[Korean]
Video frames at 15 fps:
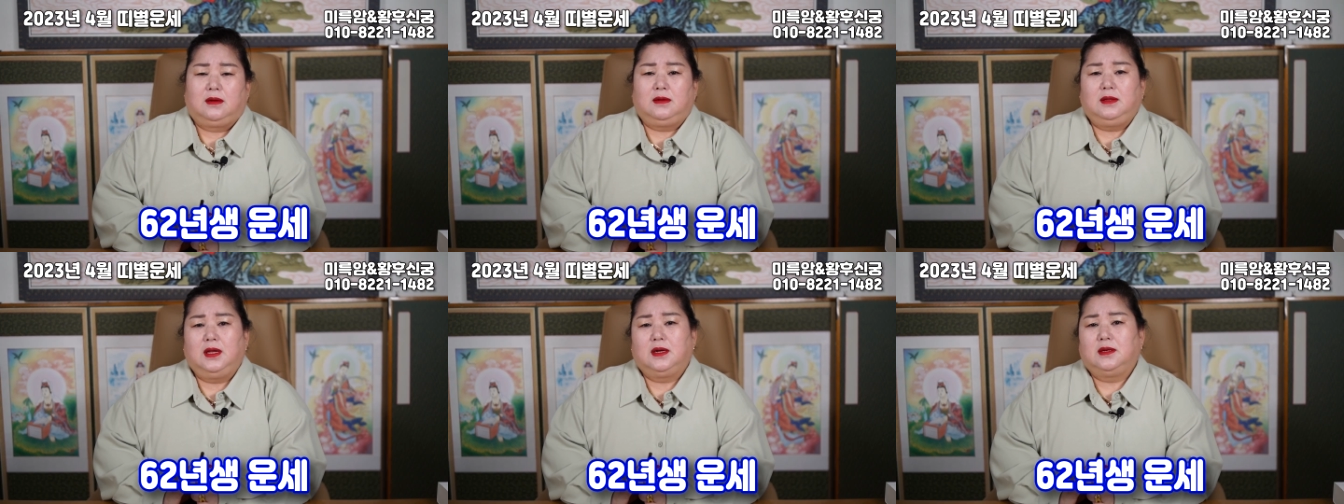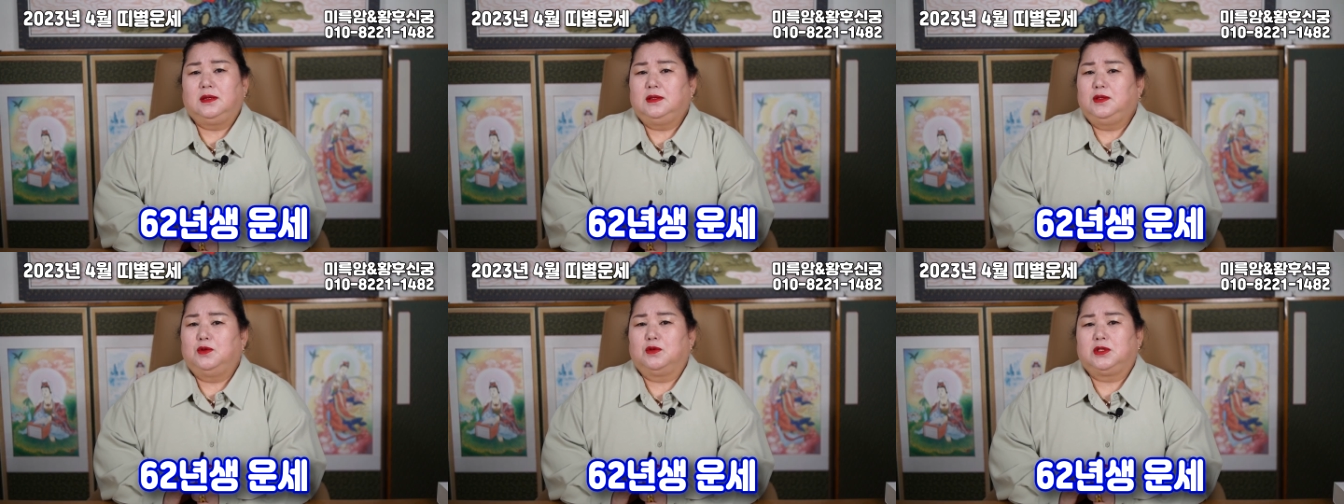근데
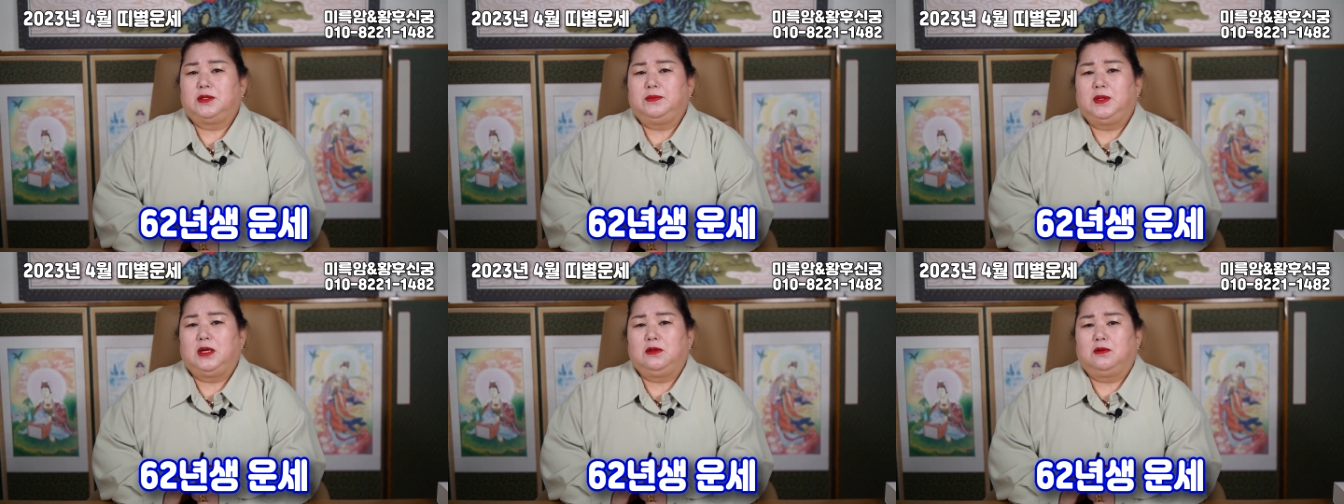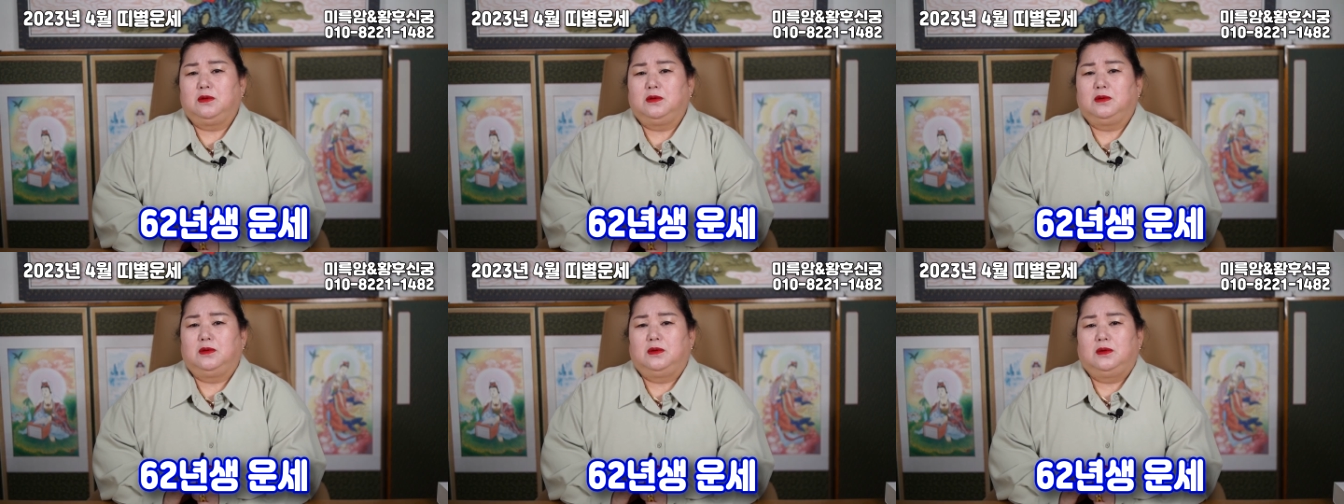그
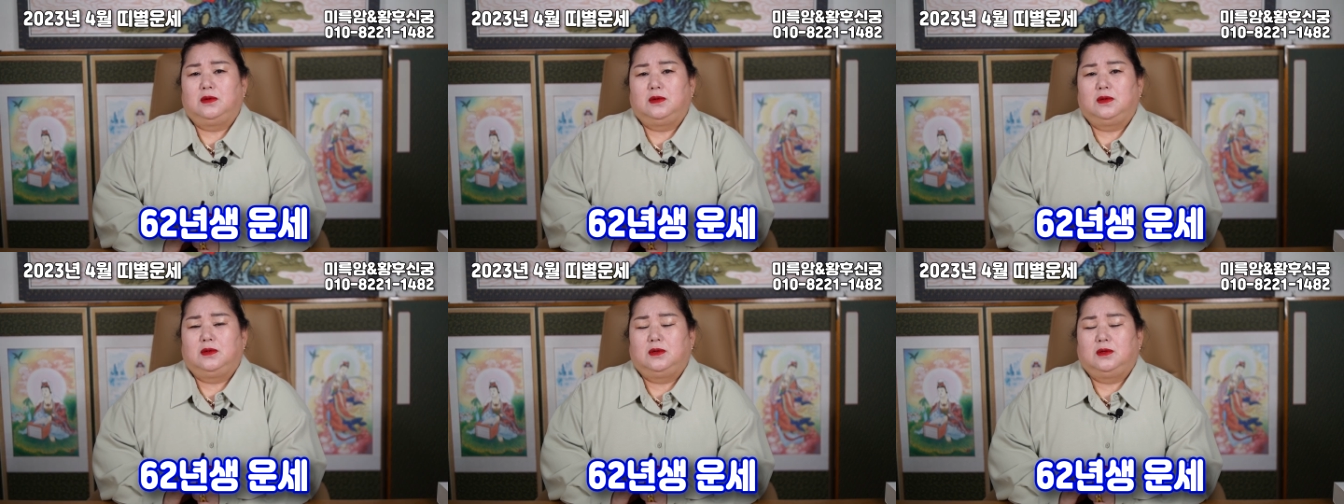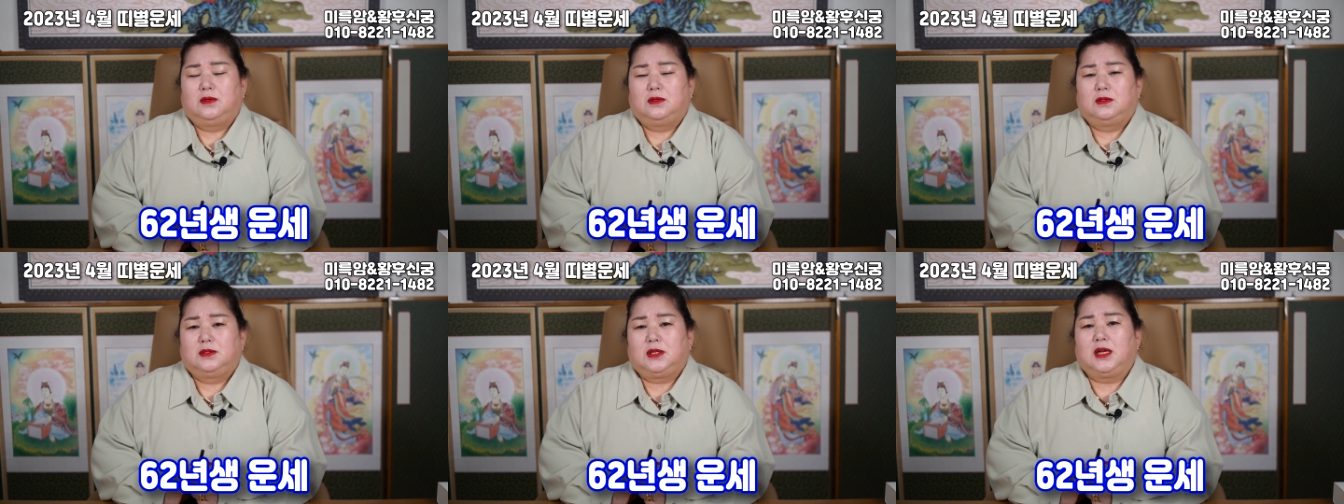욕심대로
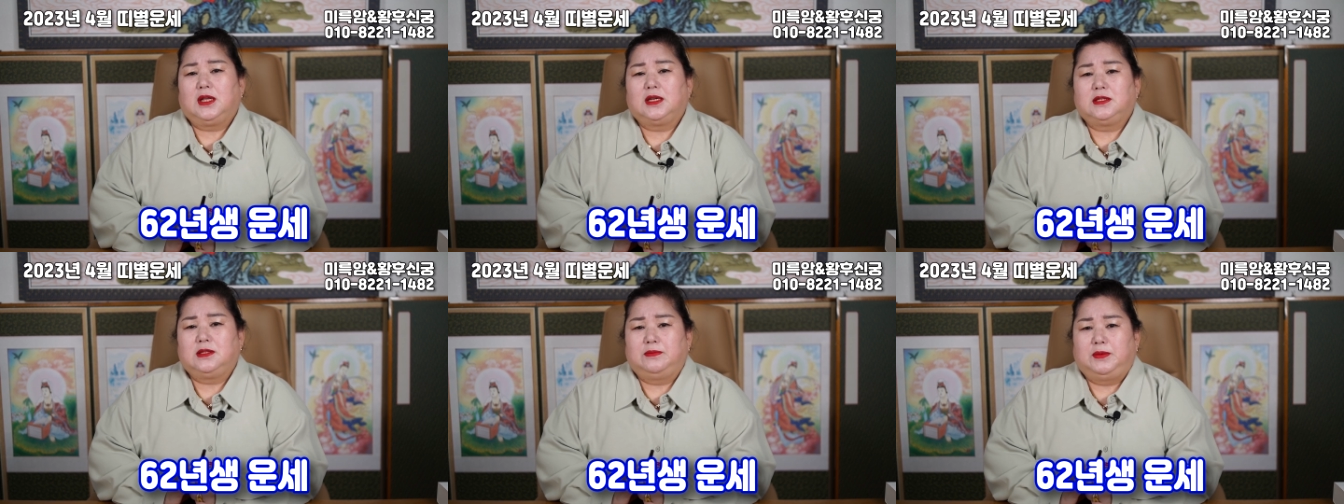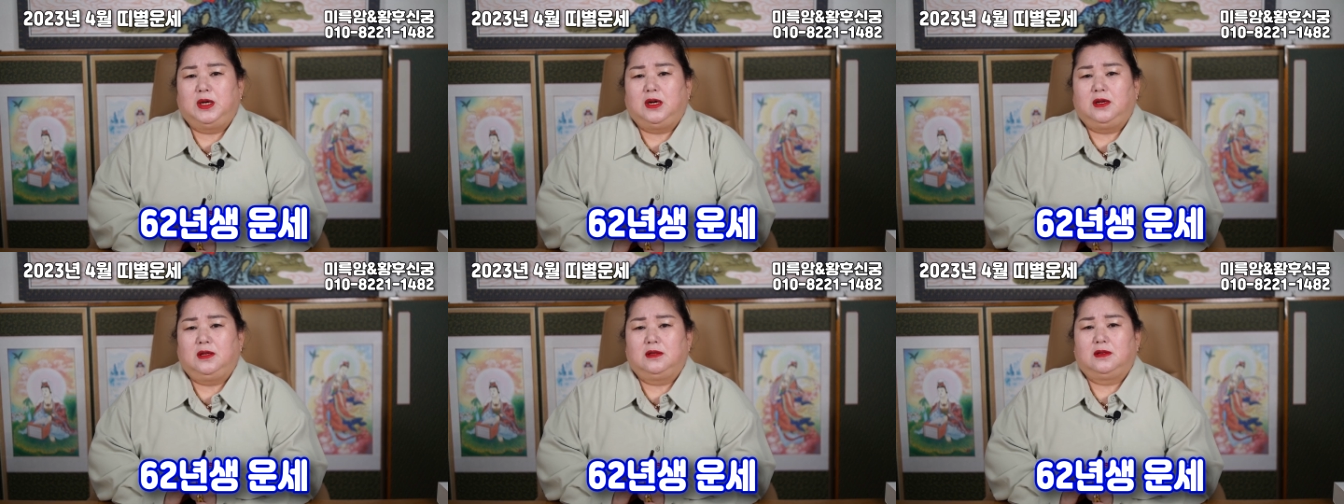
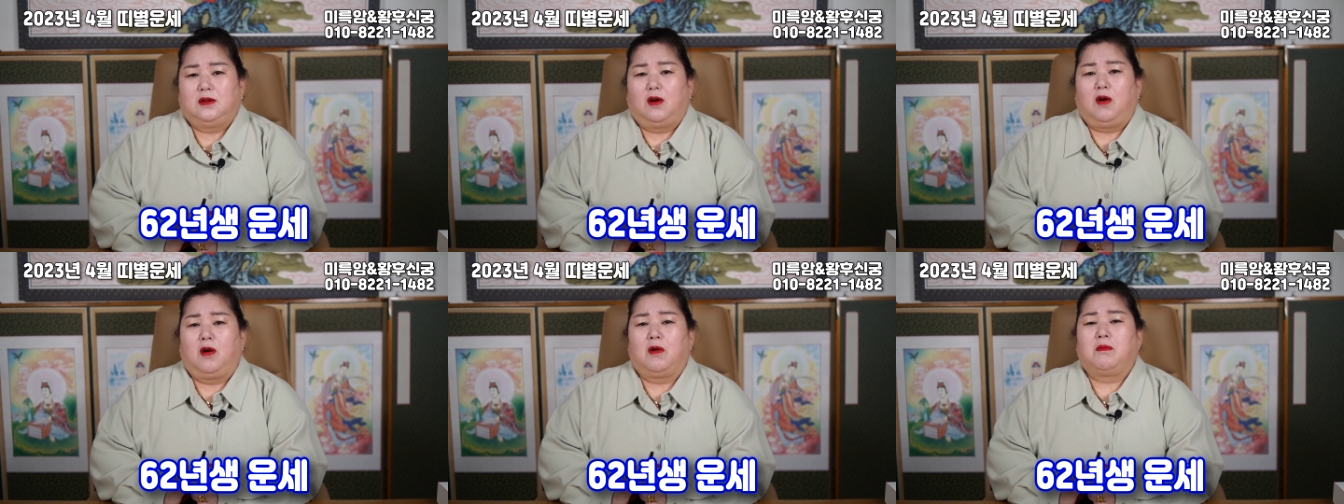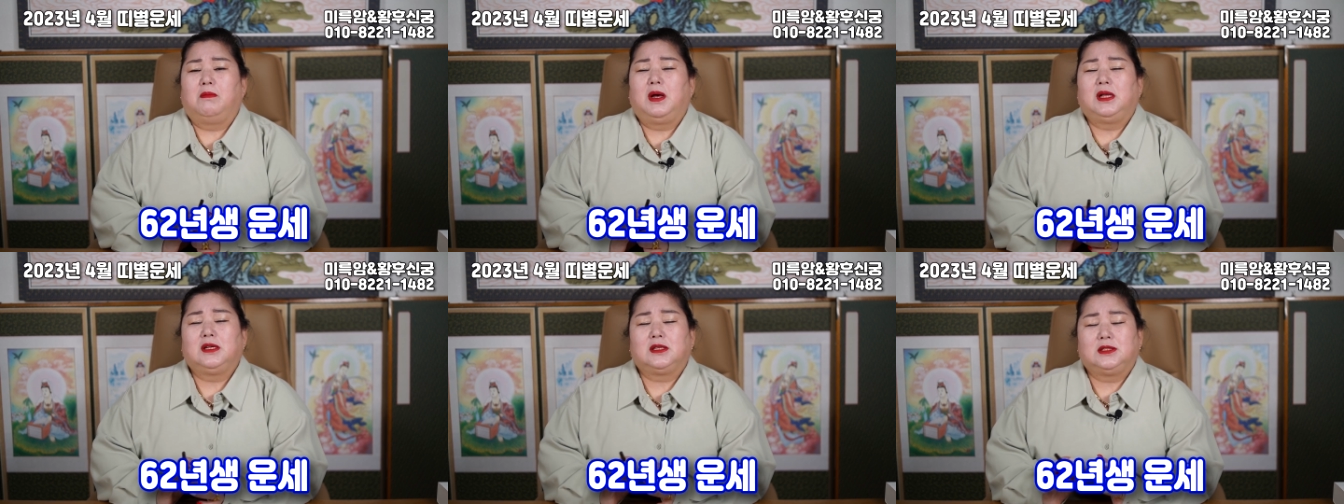살았으면
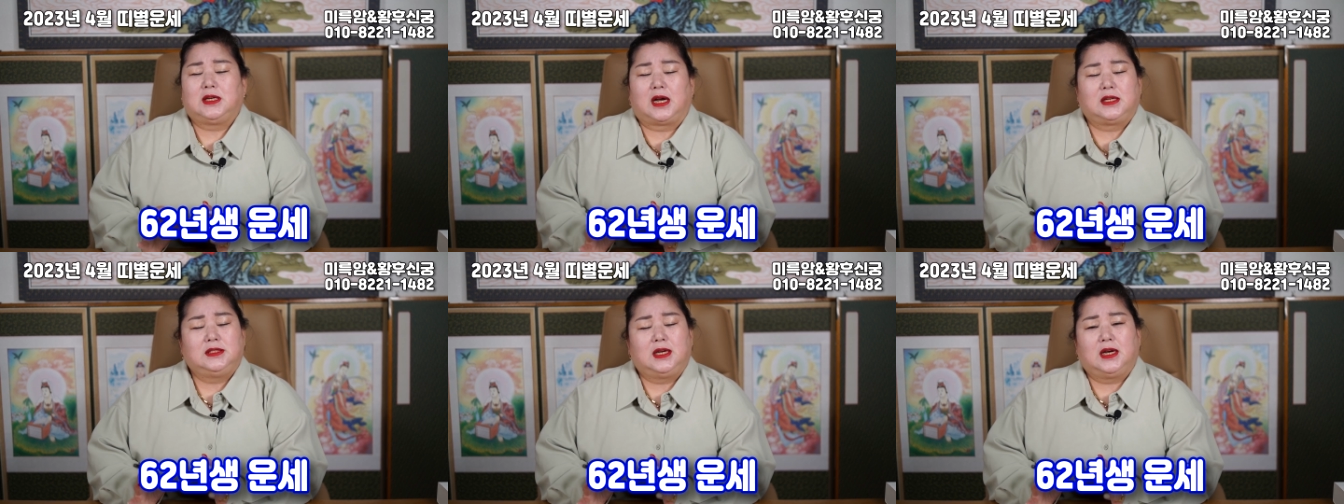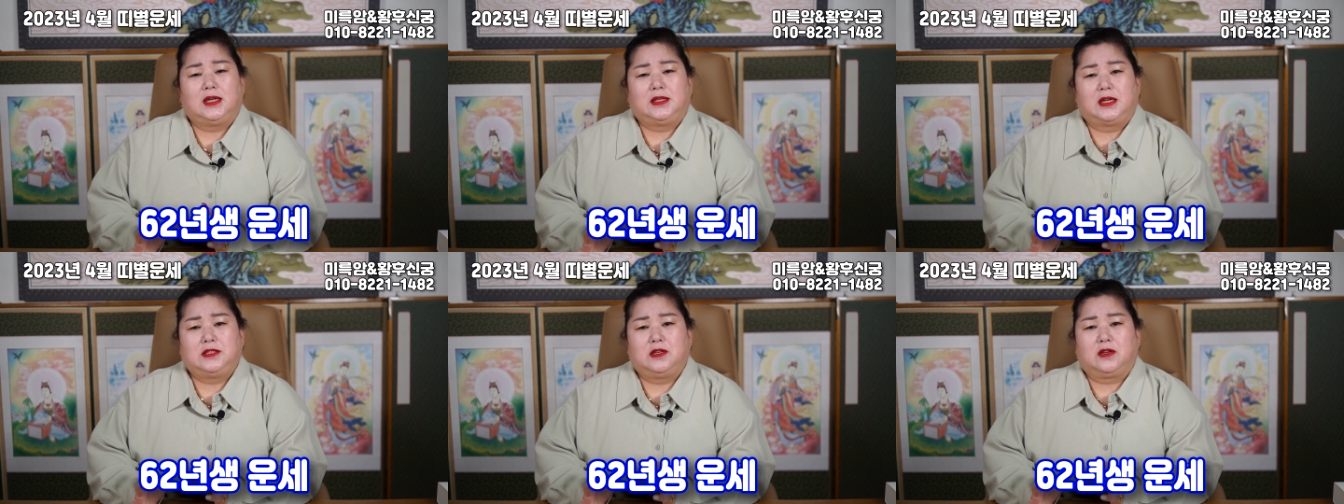
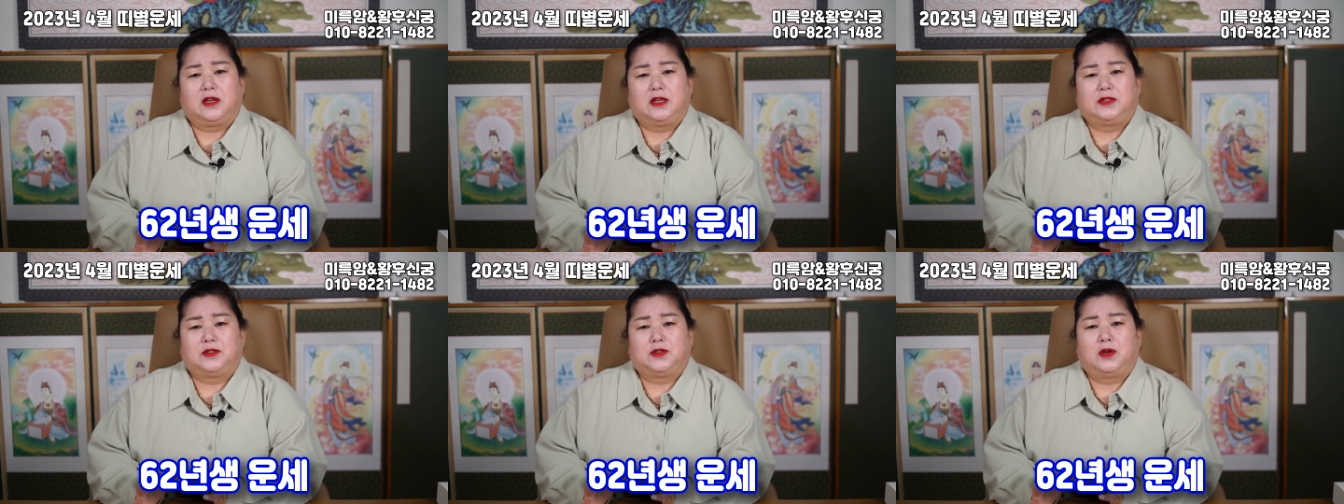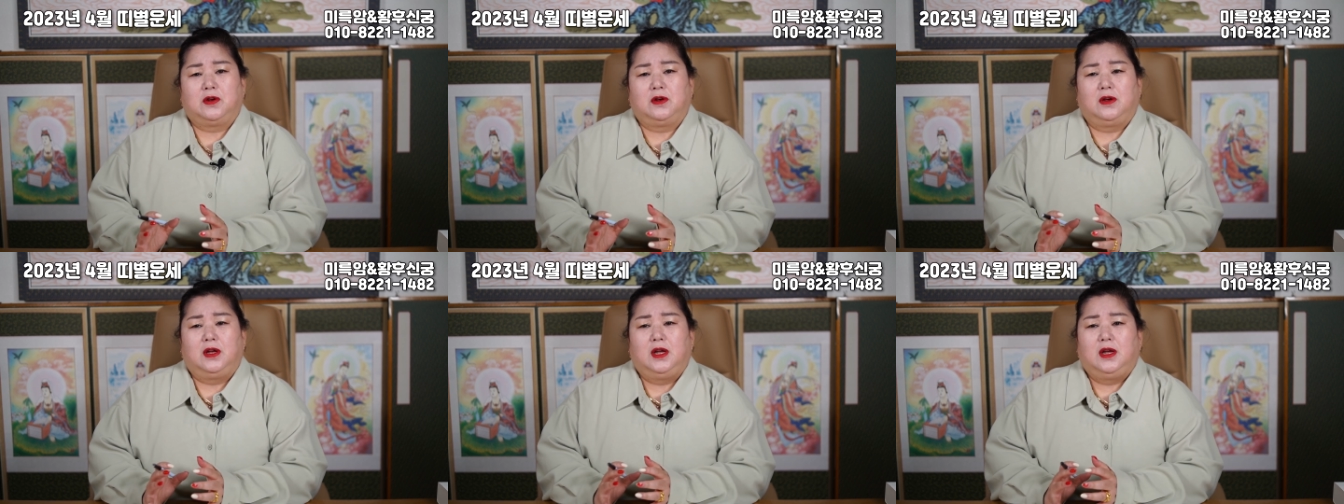엉망장자가
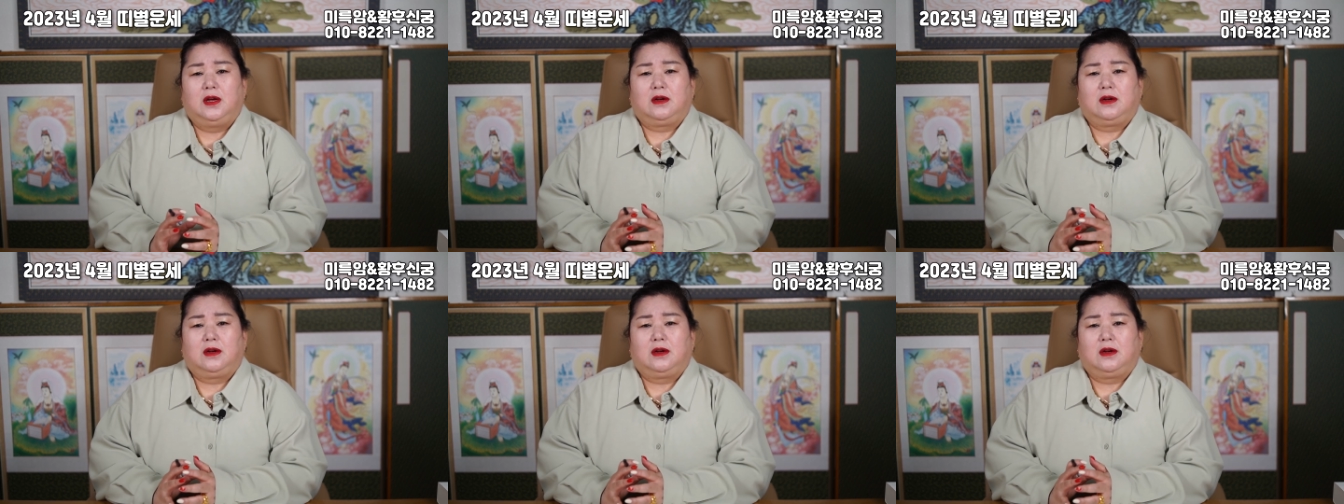되셨겠죠.